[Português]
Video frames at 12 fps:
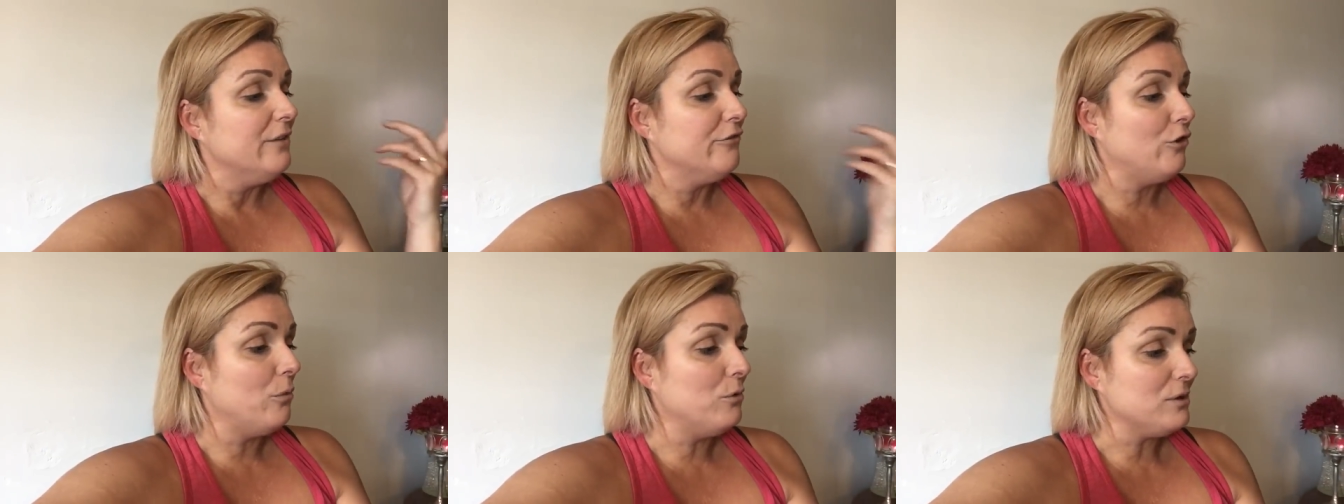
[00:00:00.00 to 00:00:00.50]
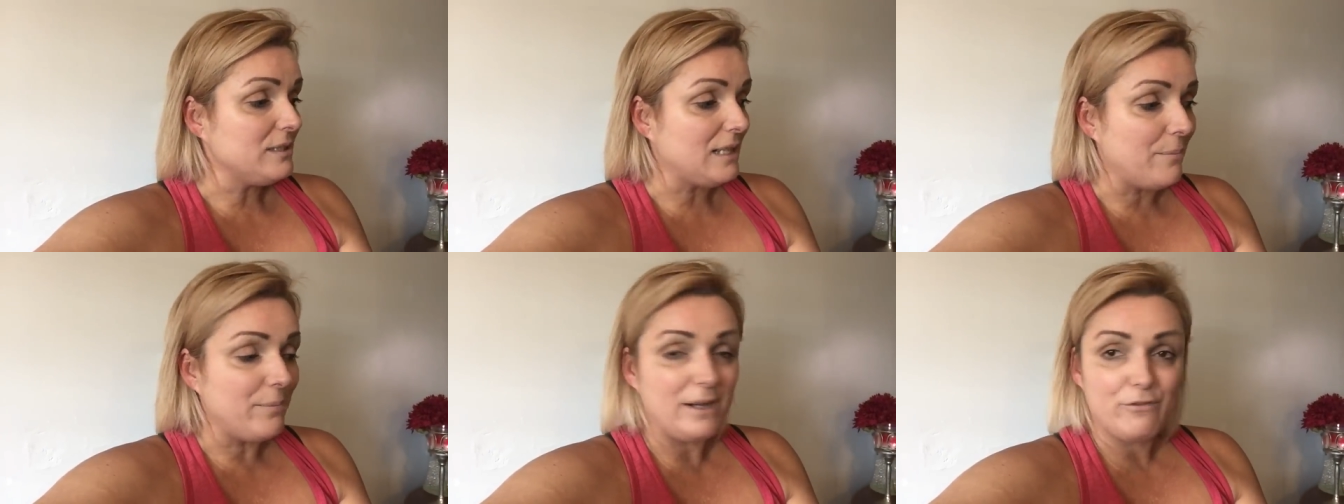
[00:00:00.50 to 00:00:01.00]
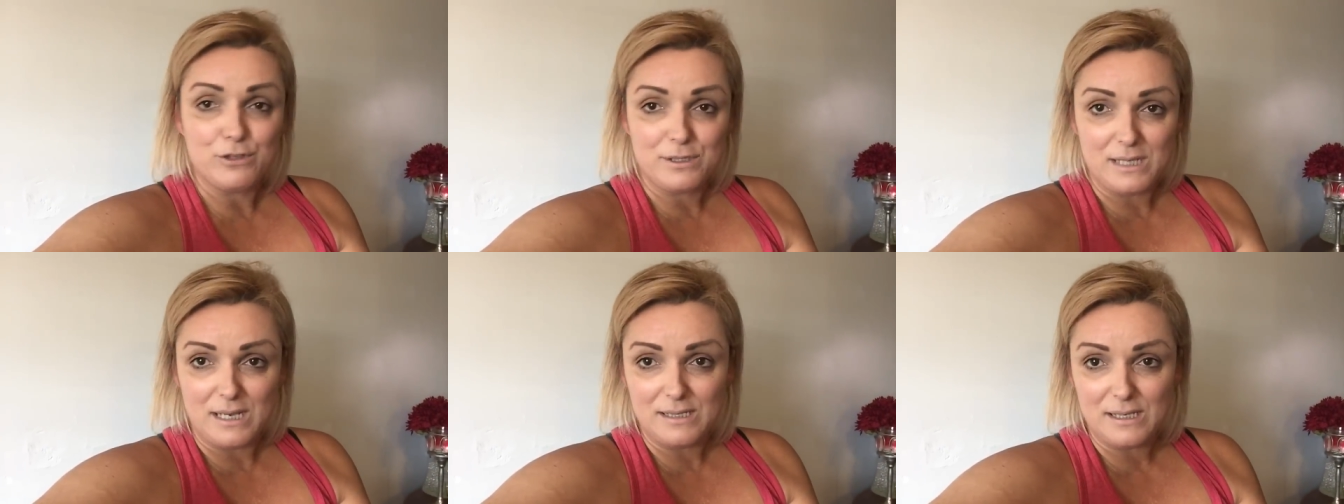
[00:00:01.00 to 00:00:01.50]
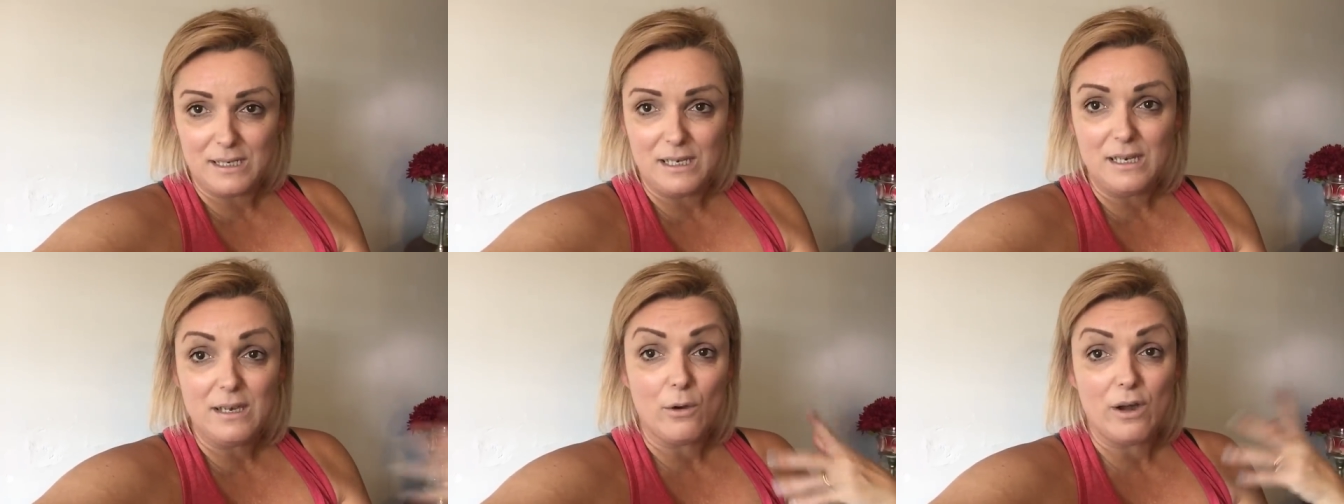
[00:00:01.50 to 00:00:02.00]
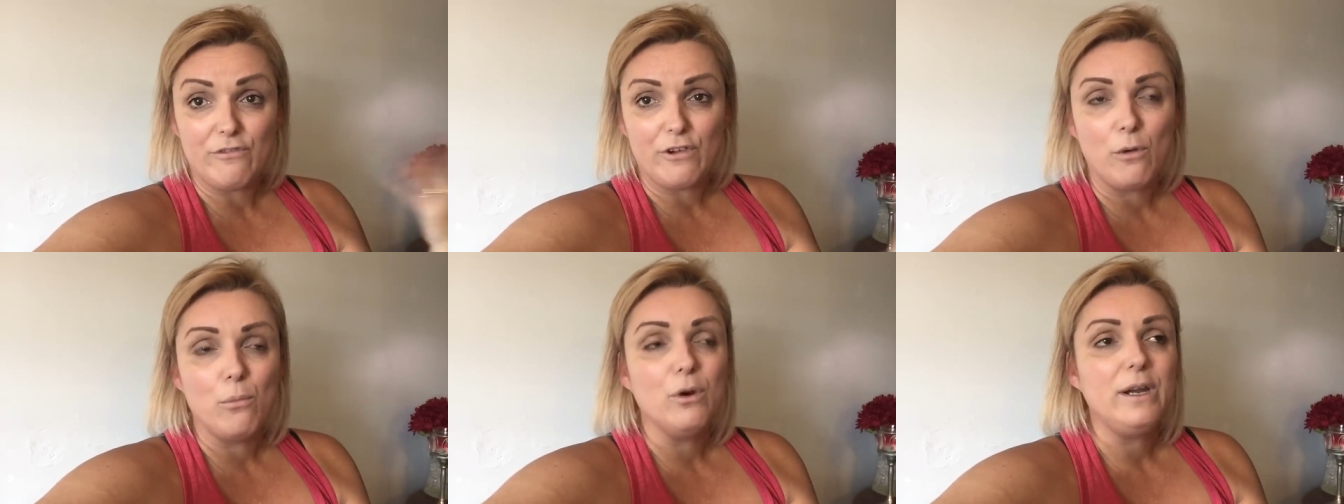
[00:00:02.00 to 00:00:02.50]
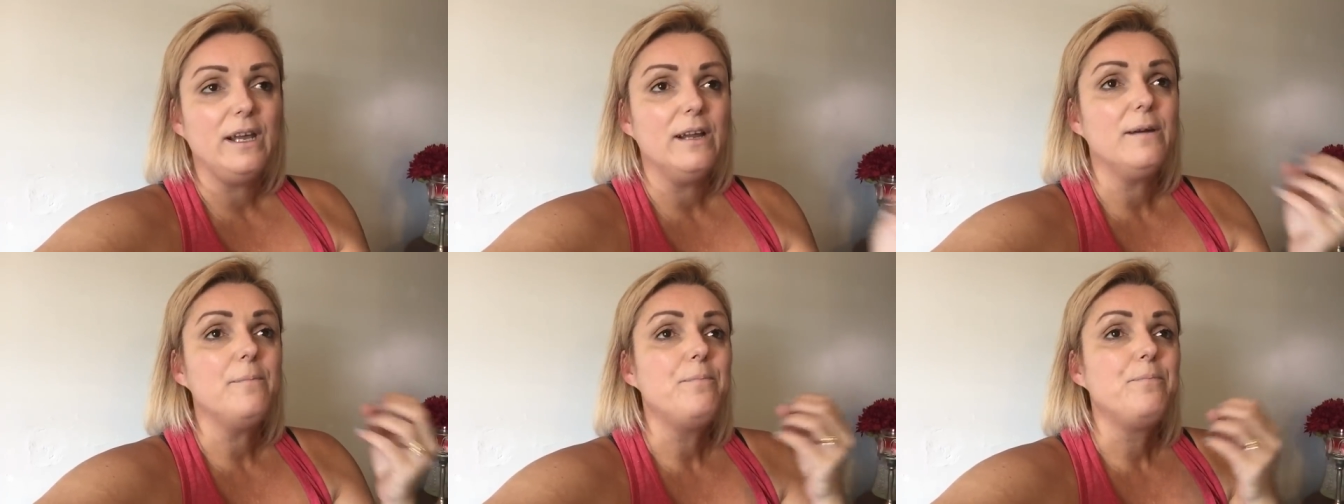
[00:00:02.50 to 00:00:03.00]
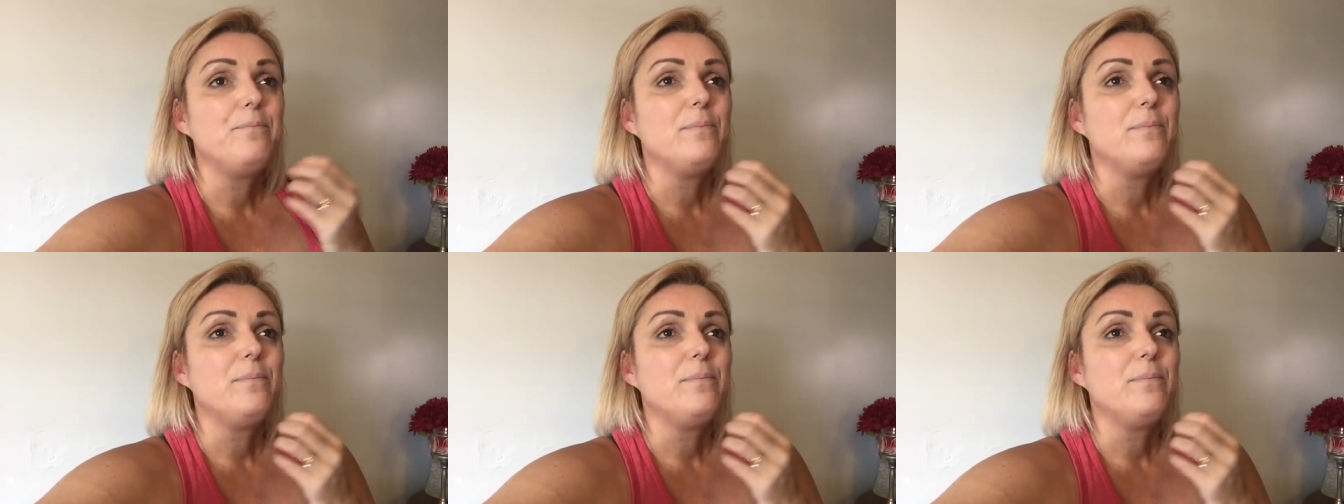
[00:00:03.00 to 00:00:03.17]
Vou mostrar para vocês aqui, que é o Rafael Moreira.